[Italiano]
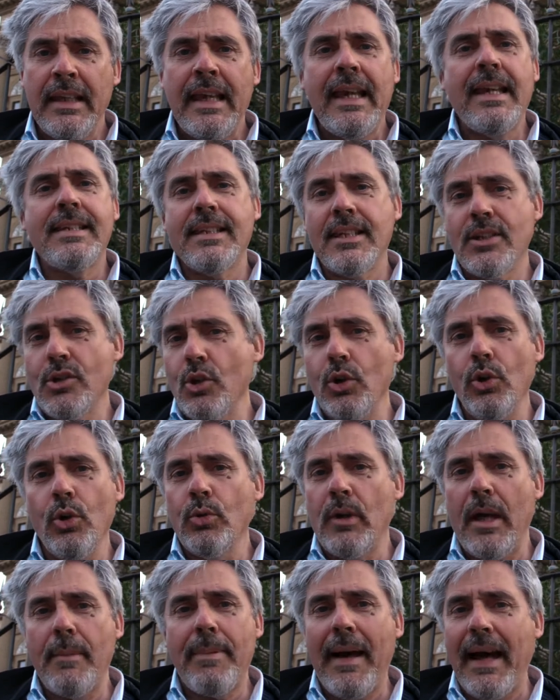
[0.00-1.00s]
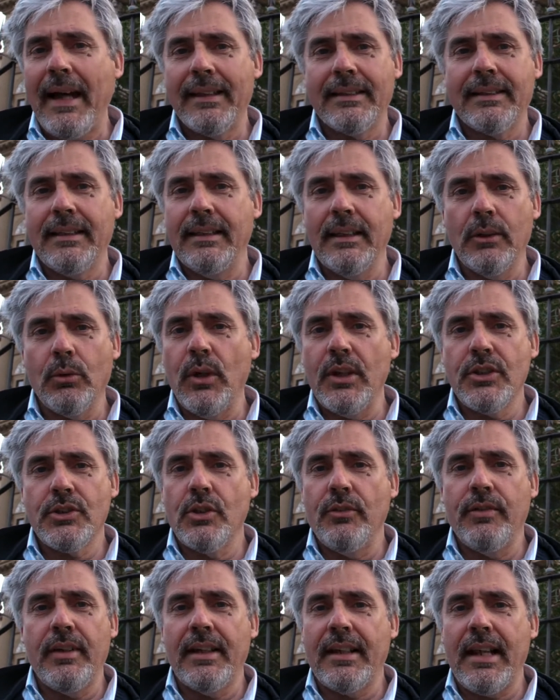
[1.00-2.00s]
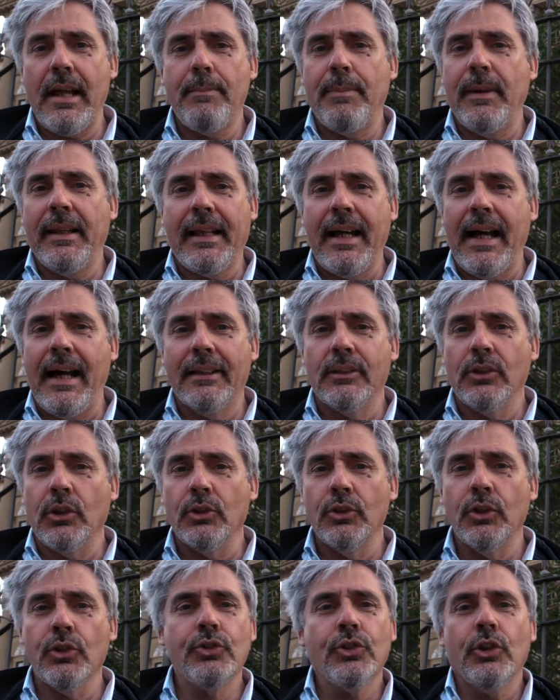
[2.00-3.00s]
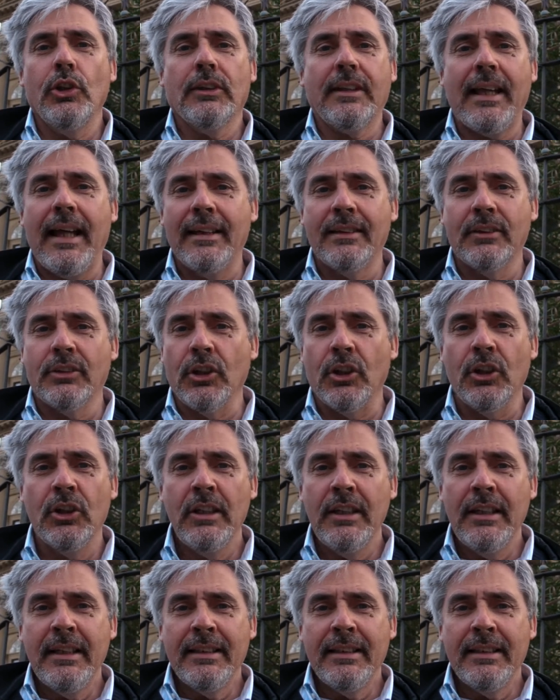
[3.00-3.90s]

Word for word: e se solo una parte di questo verrà applicato non soltanto